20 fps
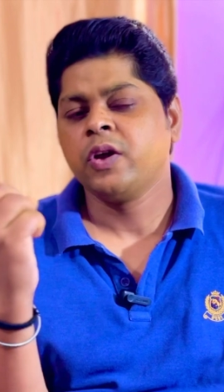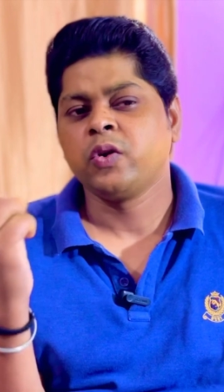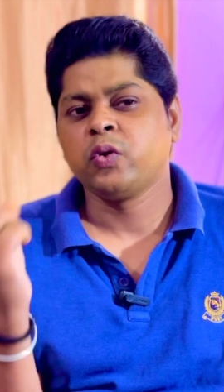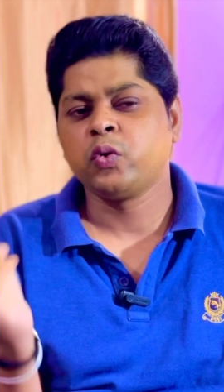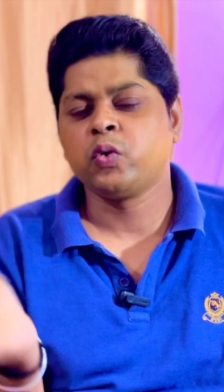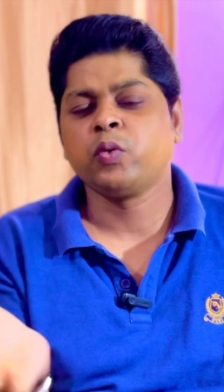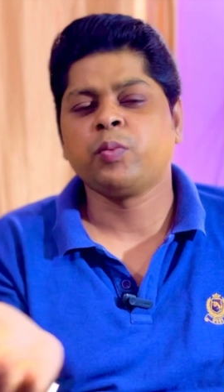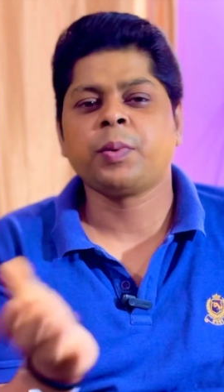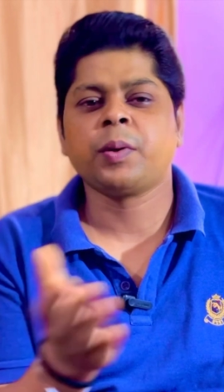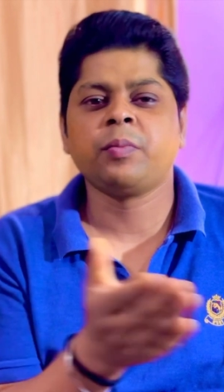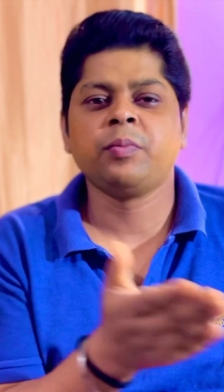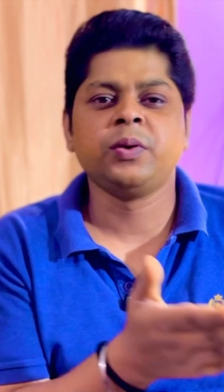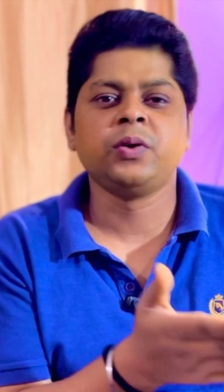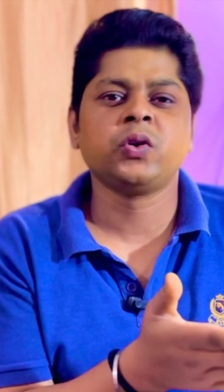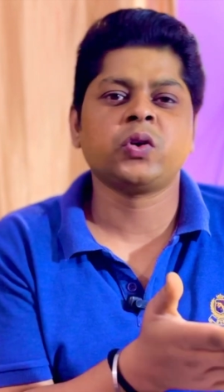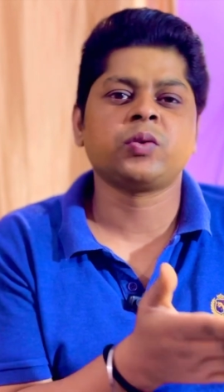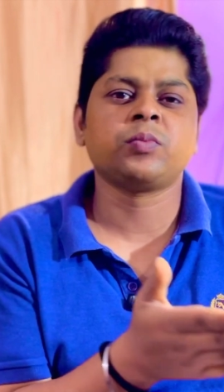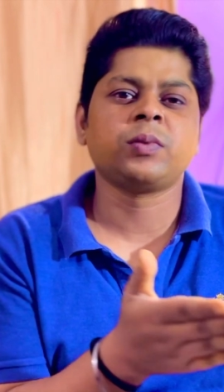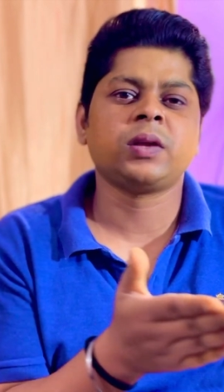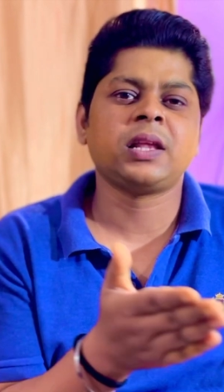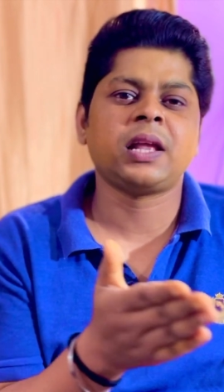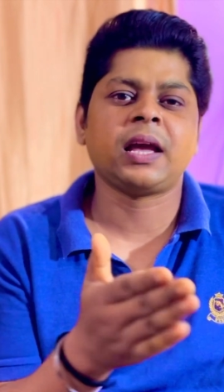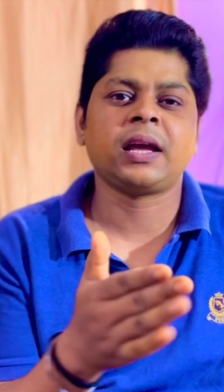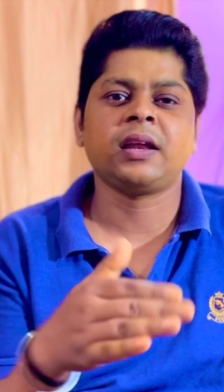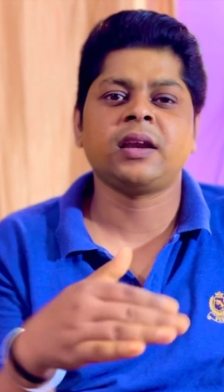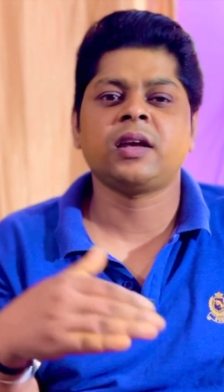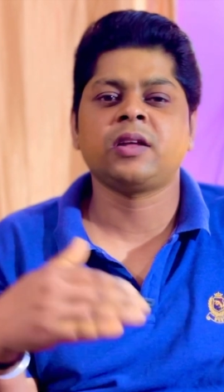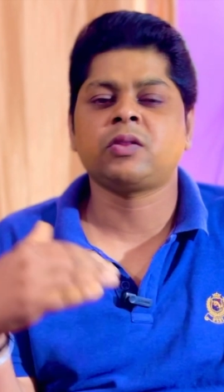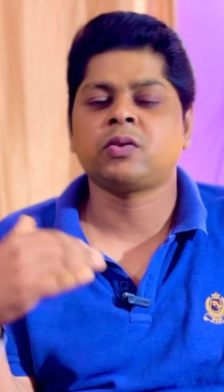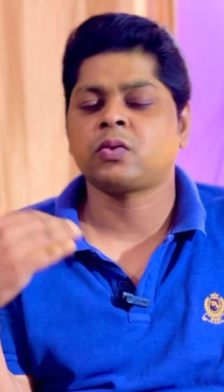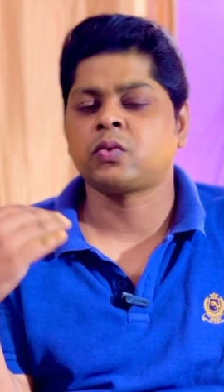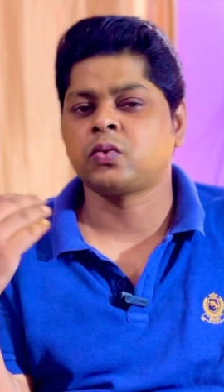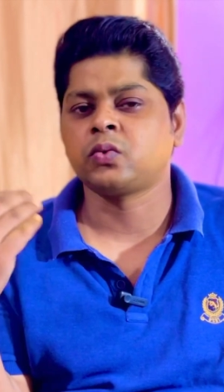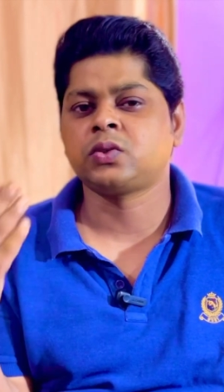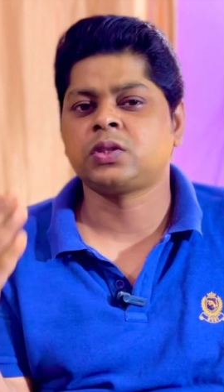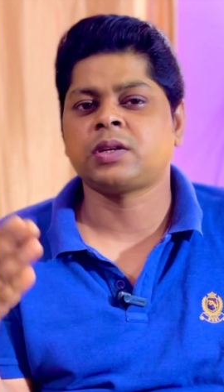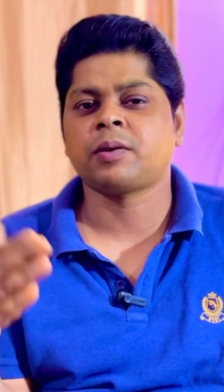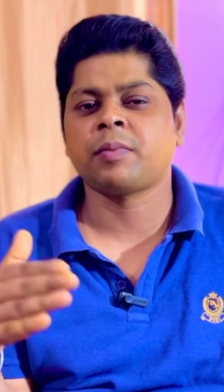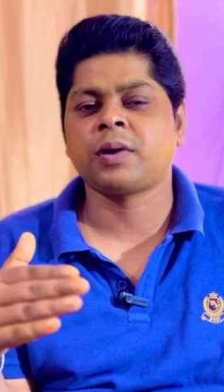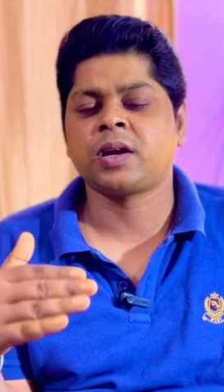यूट्यूब पर वीडियोस मिल जाएगी नहीं तो
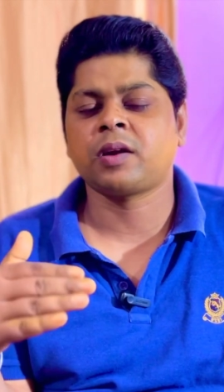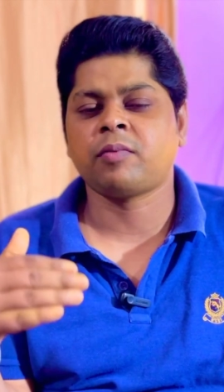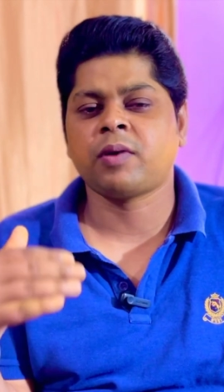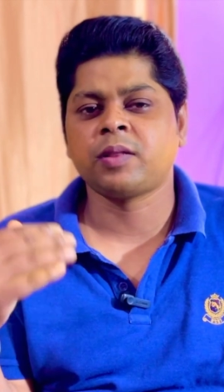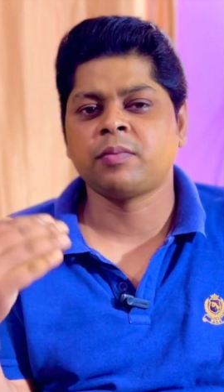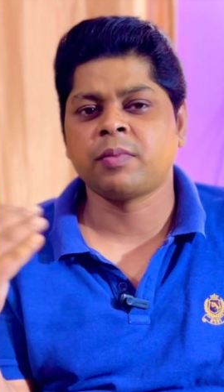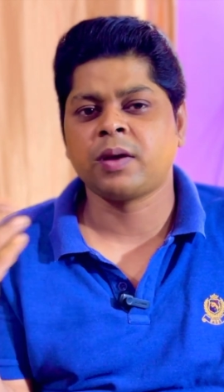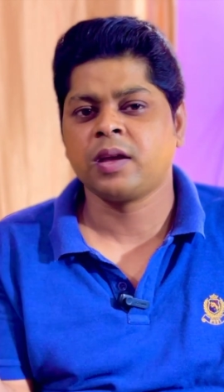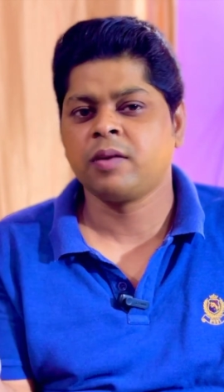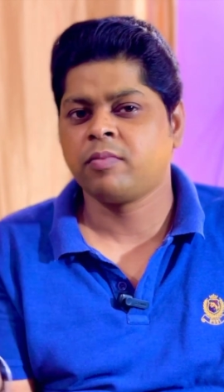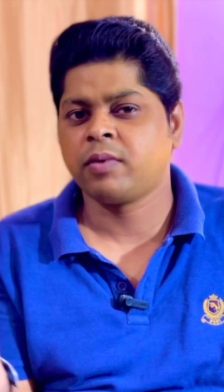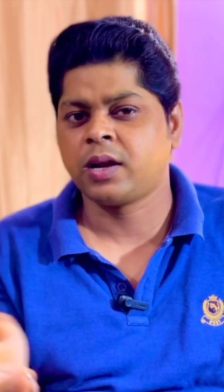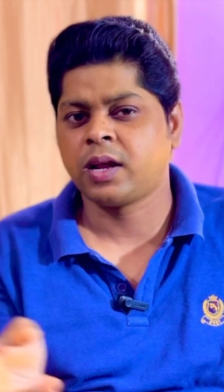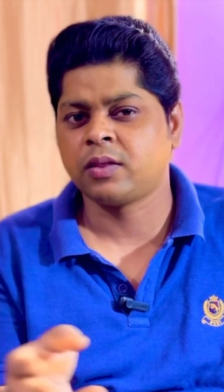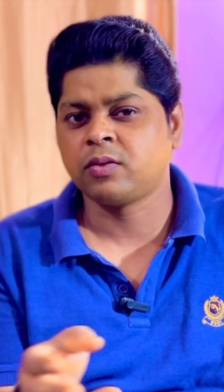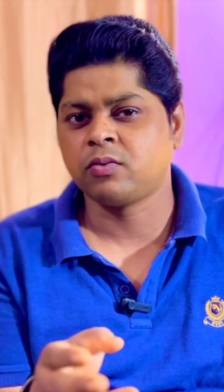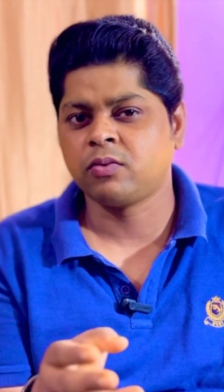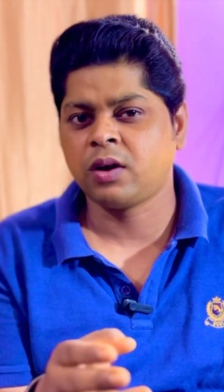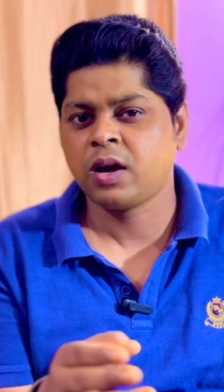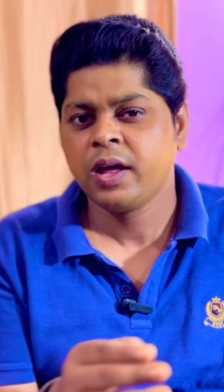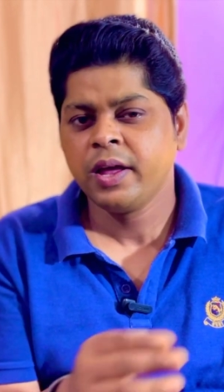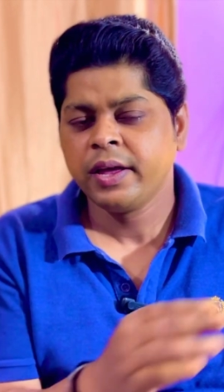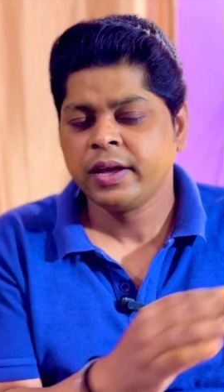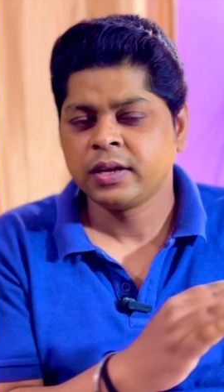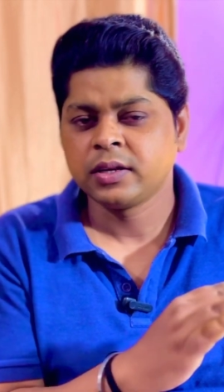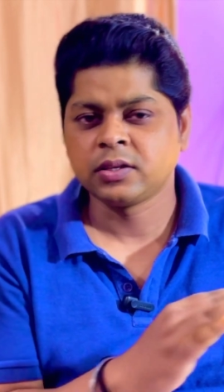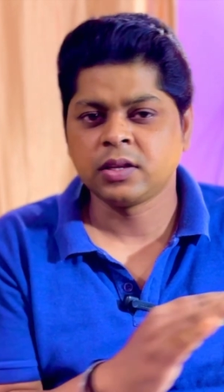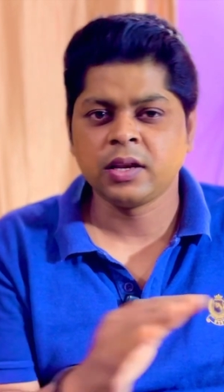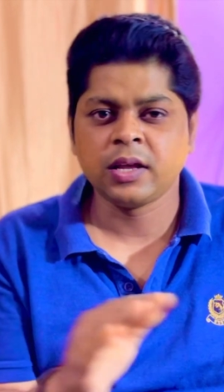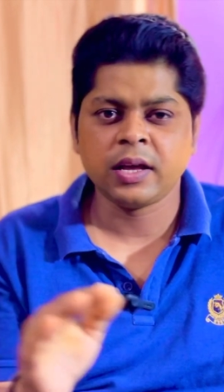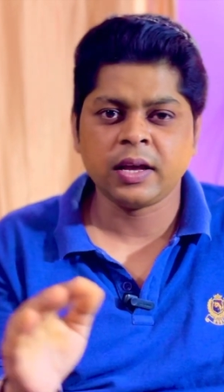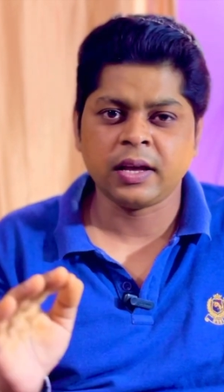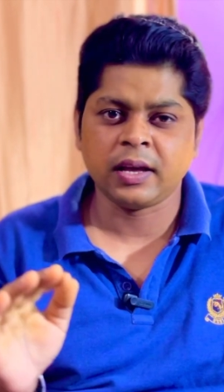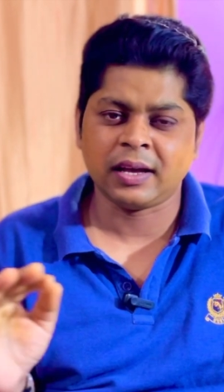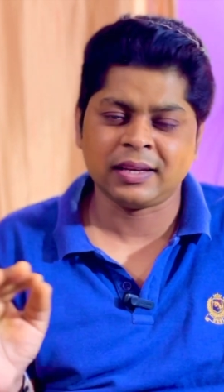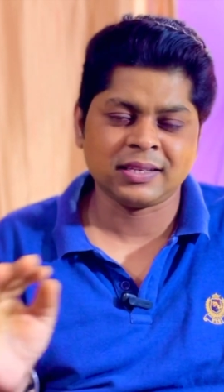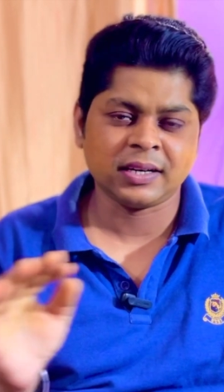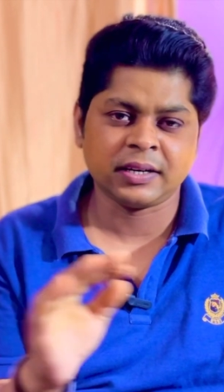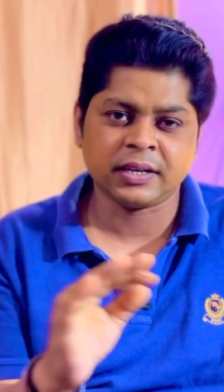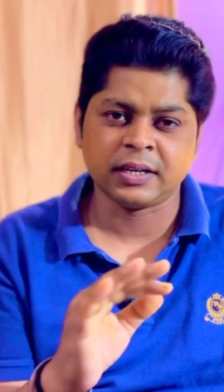कुछ समय के बाद मैं ही बना दूंगा इसलिए
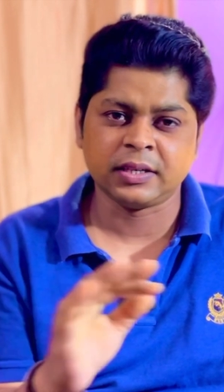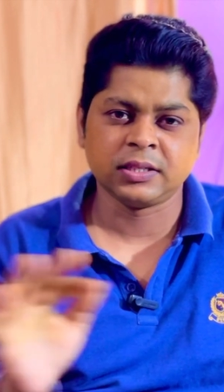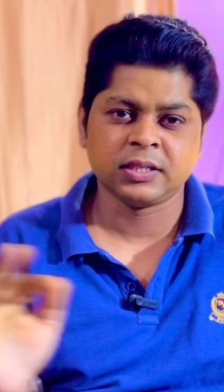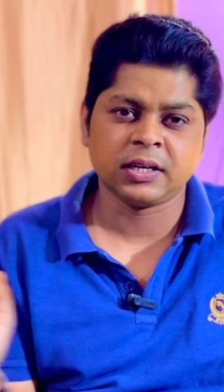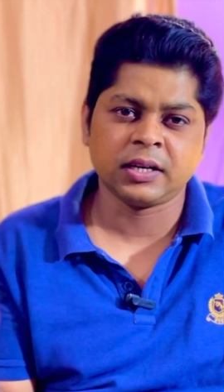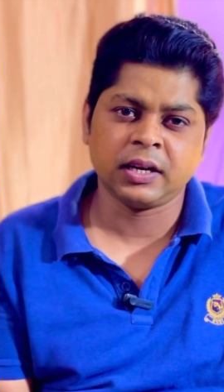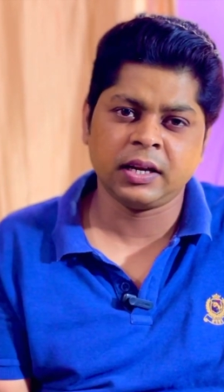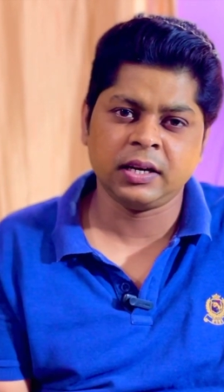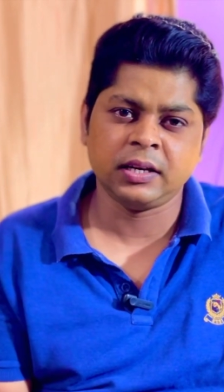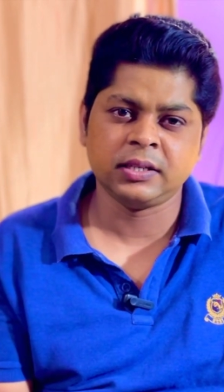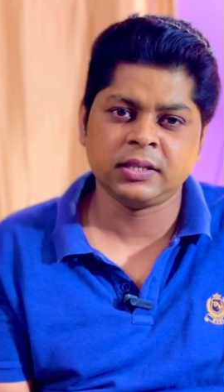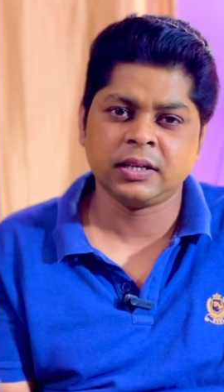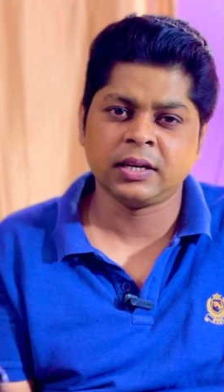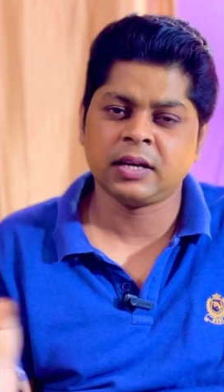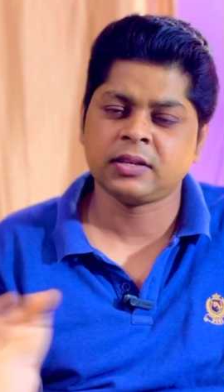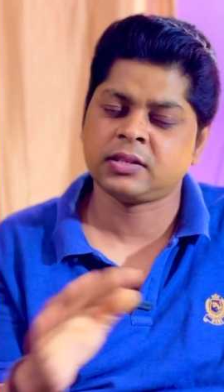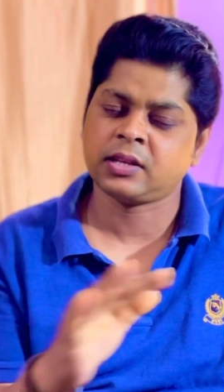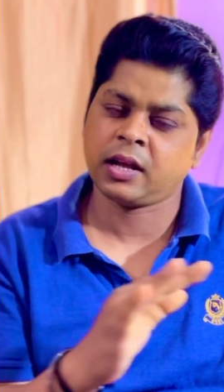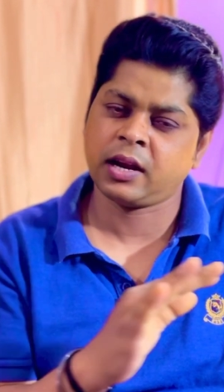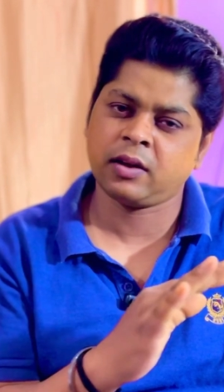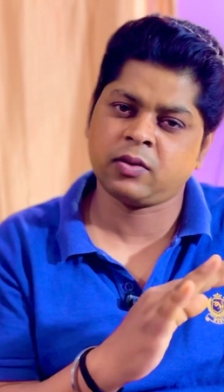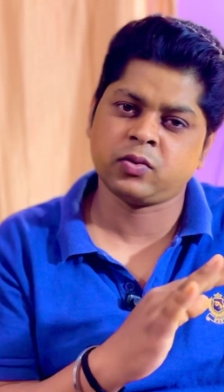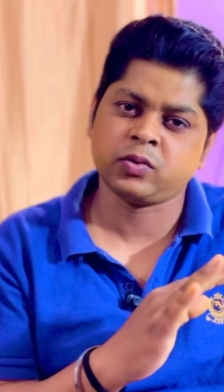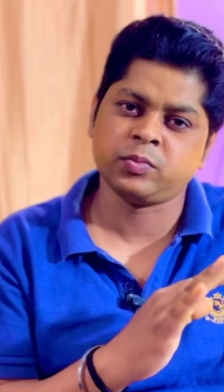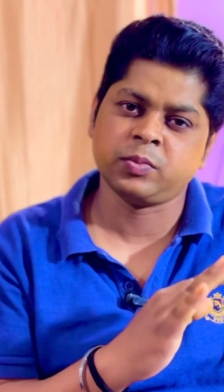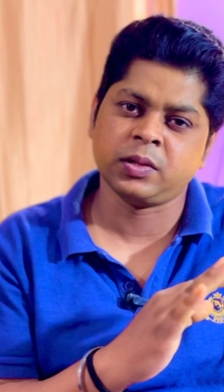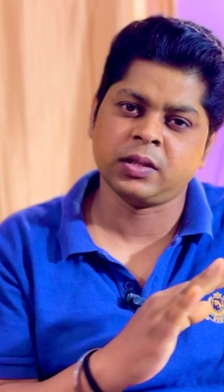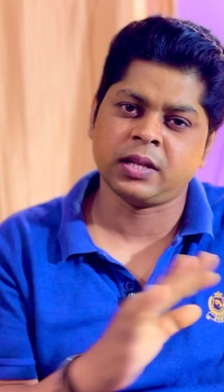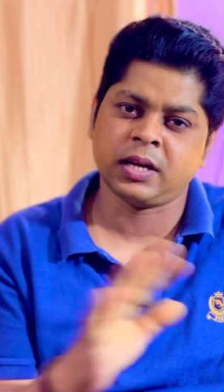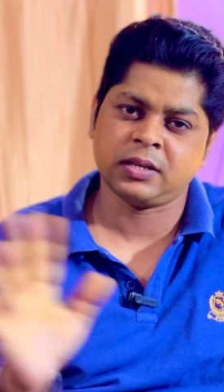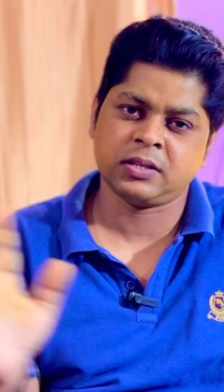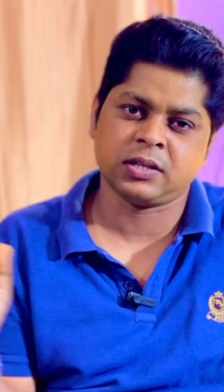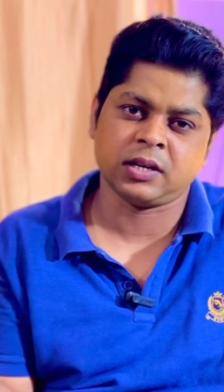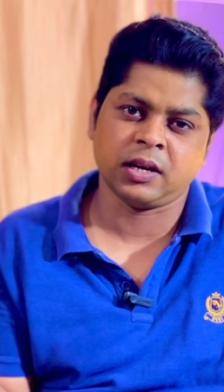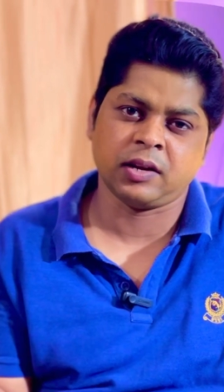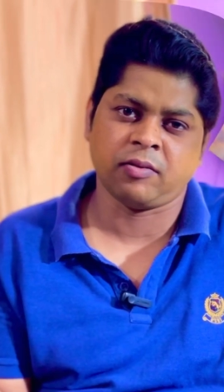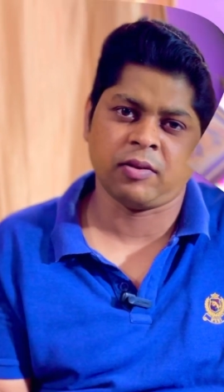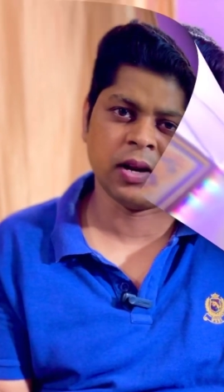ऐसा टेंशन नहीं लीजिएगा सारा कुछ बिंदास चलने